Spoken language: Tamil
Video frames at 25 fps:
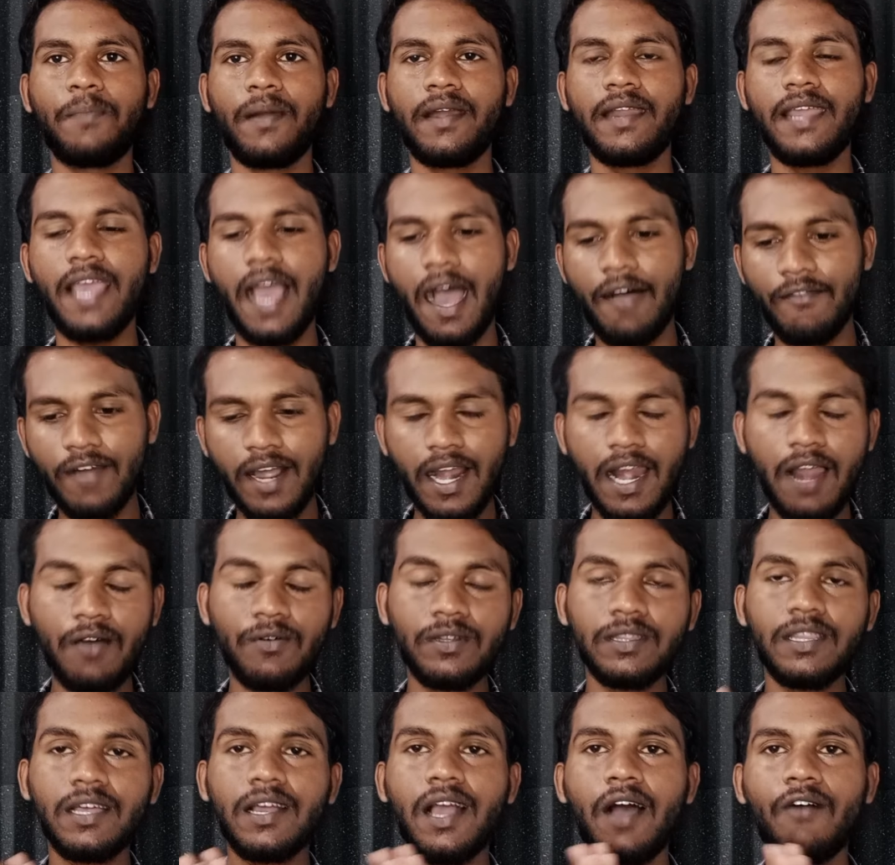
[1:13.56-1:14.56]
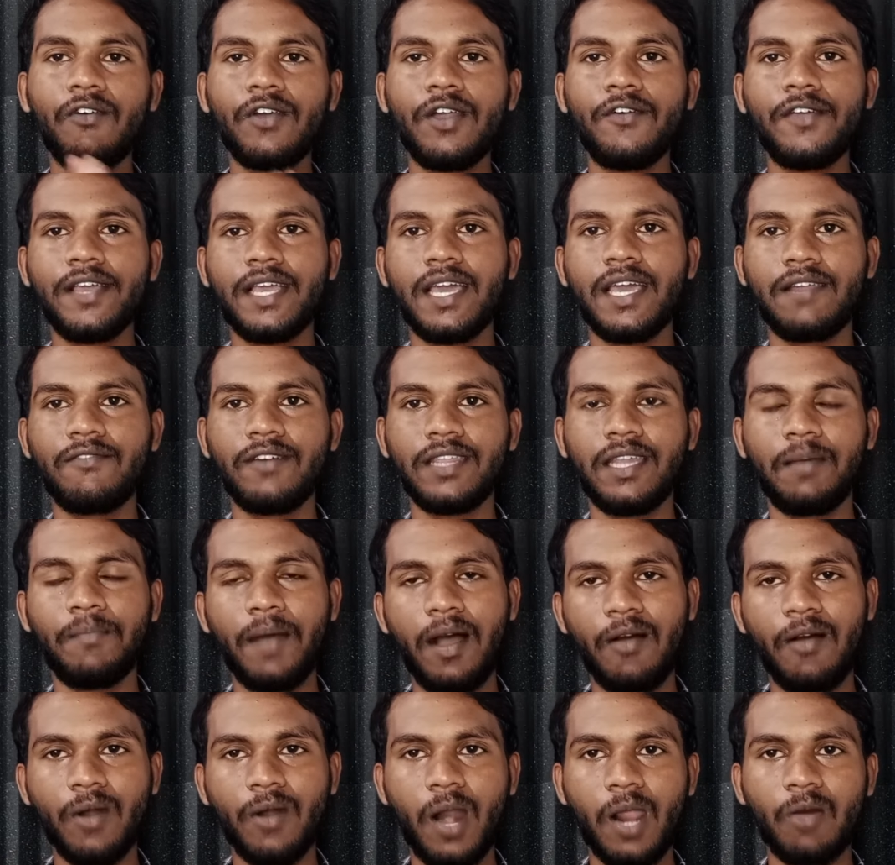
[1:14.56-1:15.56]
பண்ணி அவங்கள வந்து கௌரவிக்கிற
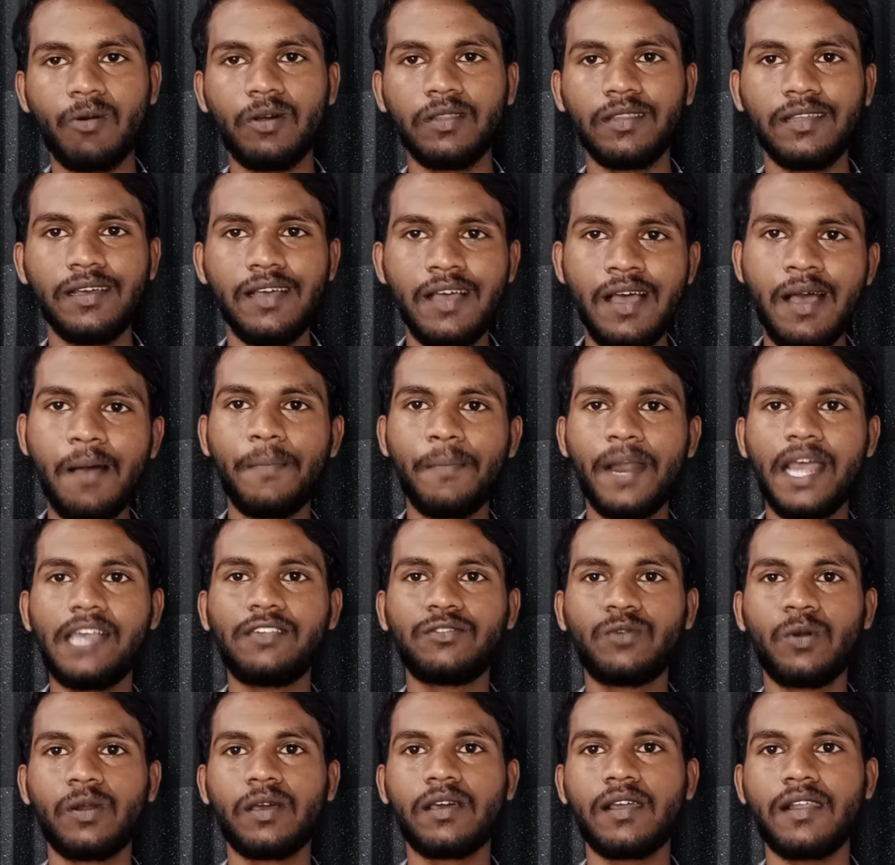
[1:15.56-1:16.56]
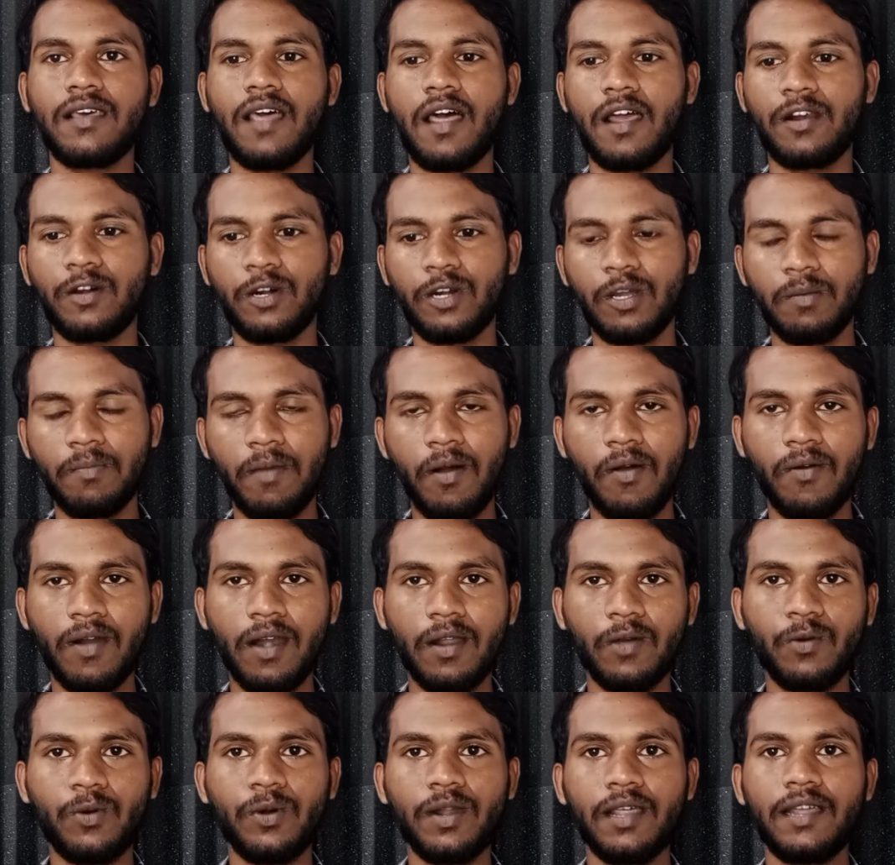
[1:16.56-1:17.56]
விதமாக அவங்களுக்கு வந்து ப்ரைஸ் கொடுக்குறதா இருக்கட்டும்
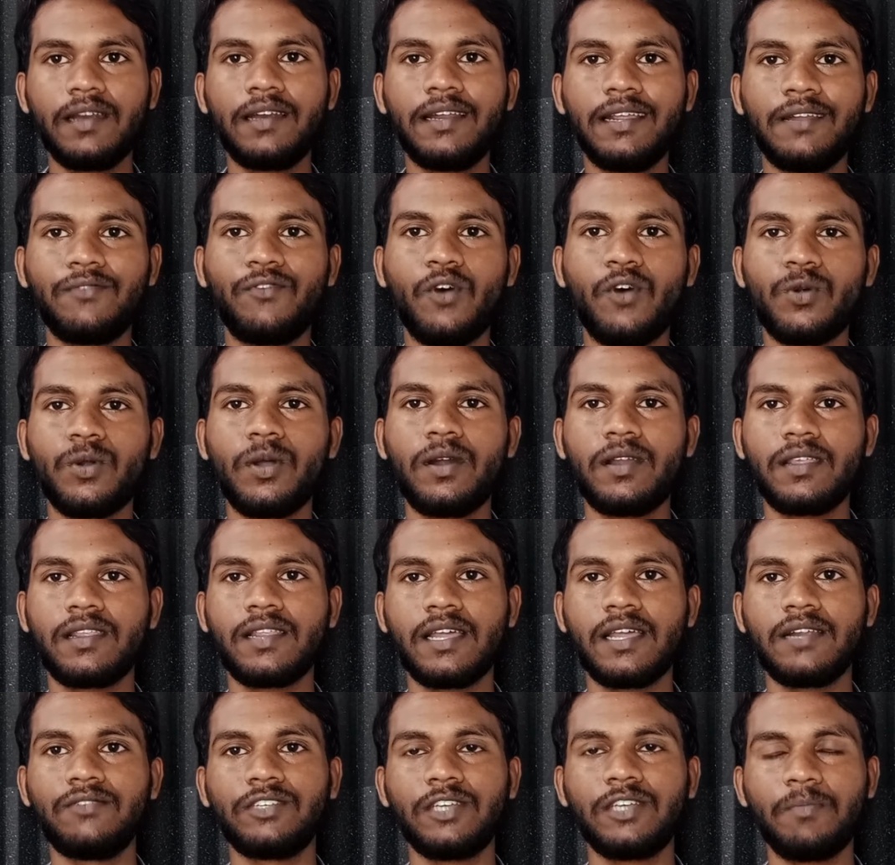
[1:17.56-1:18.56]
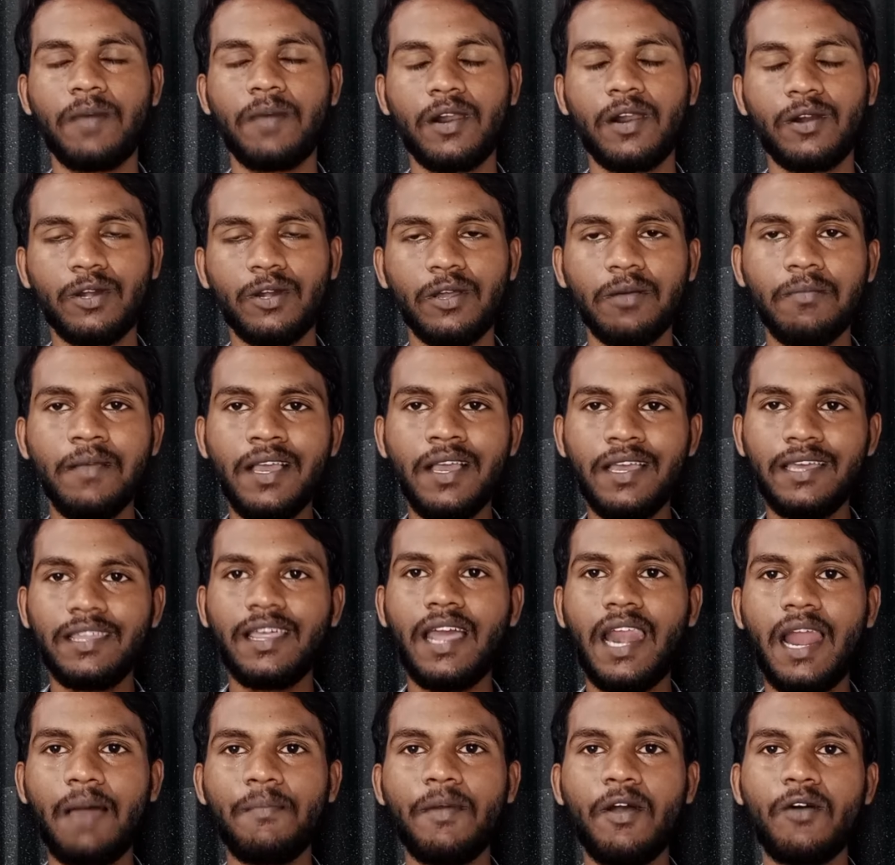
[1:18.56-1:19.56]
அவங்களுக்கு கூட நின்று ஃபோட்டோ எடுக்கிற விஷயமா இருக்கட்டும்
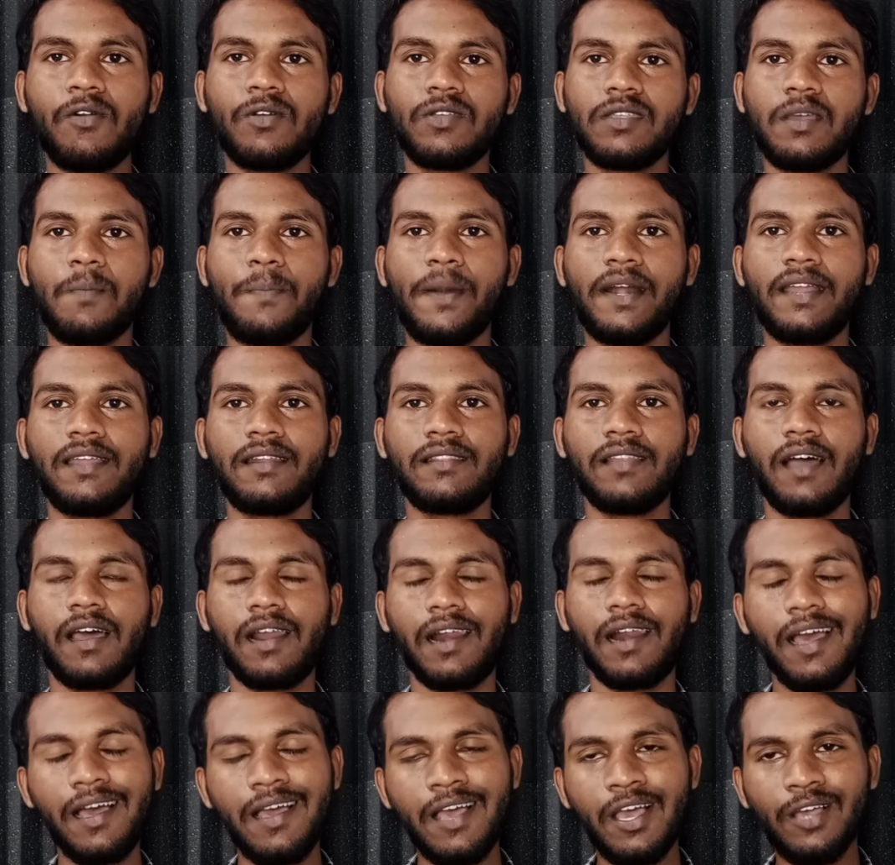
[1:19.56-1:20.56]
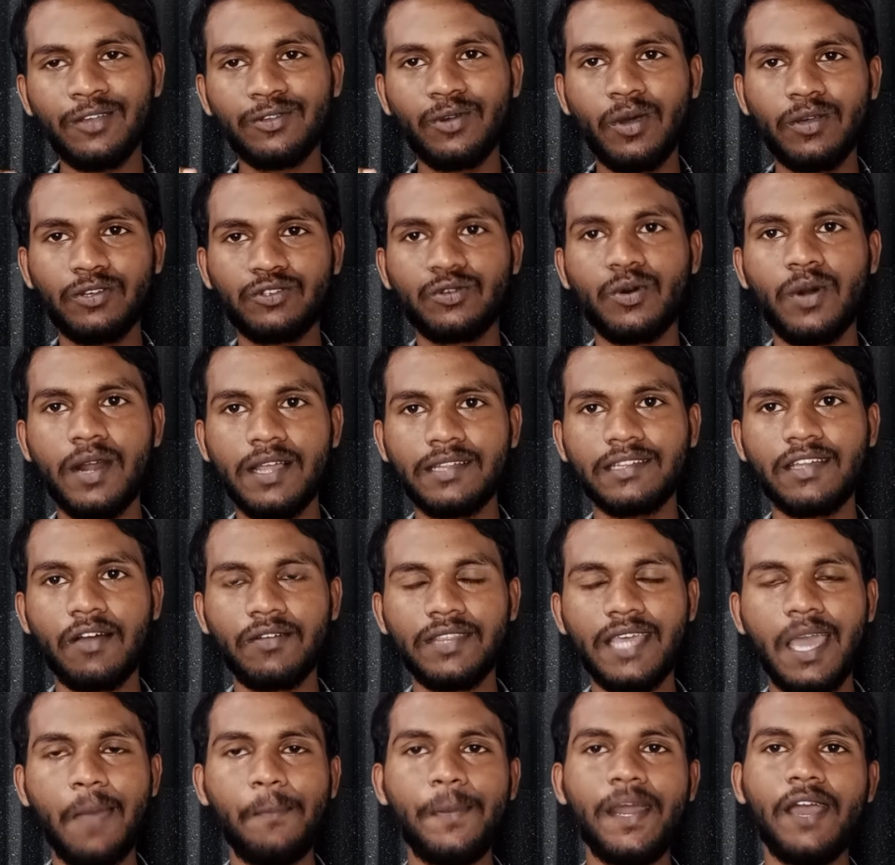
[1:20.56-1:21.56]
இதெல்லாமே அவர் வந்து பண்ணியிருந்தார்ல ஸோ ஸ்டூடெண்ட்ஸை
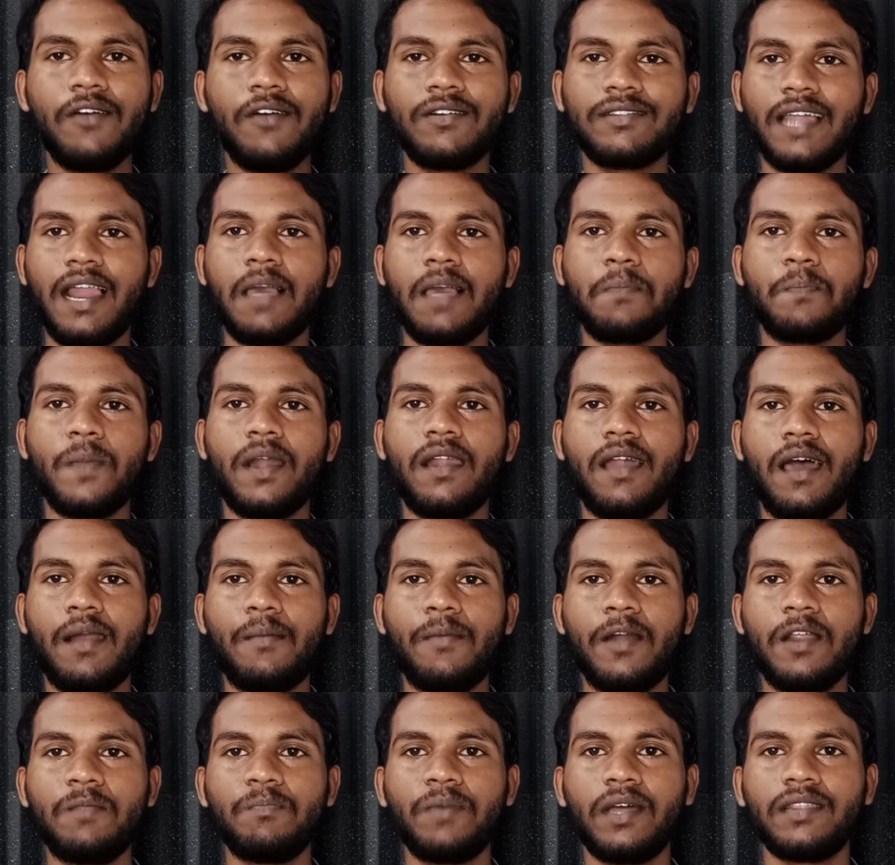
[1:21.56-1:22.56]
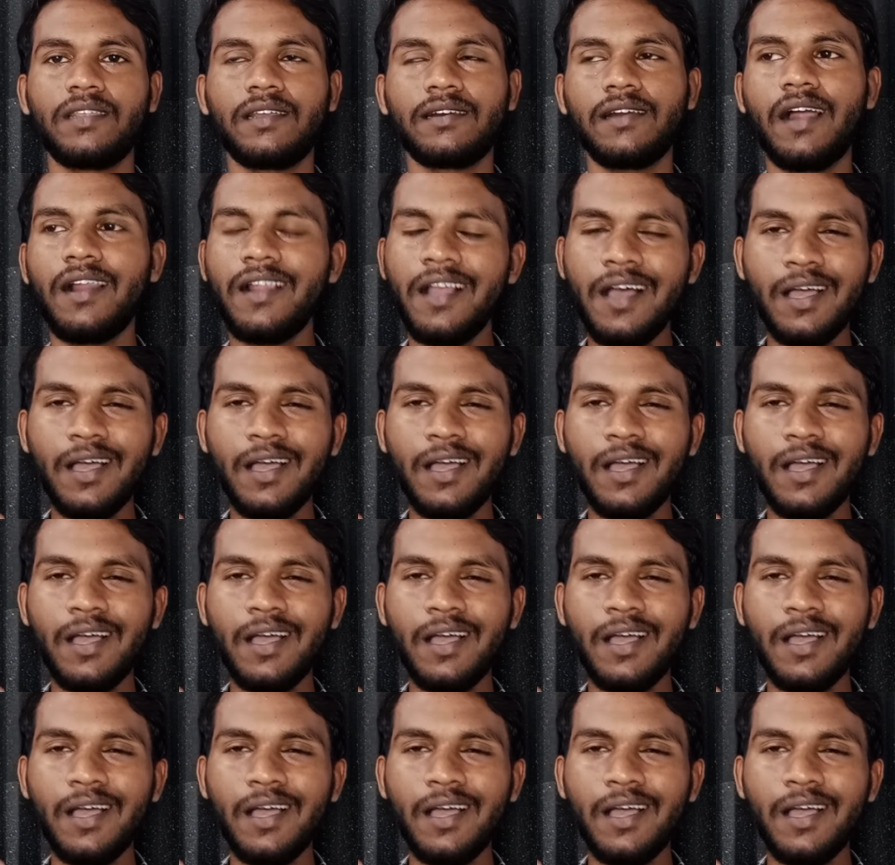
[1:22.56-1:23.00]
வந்து எப்படி அவர் செலக்ட் பண்ணார் அப்படின்னு பார்த்தீங்கன்னா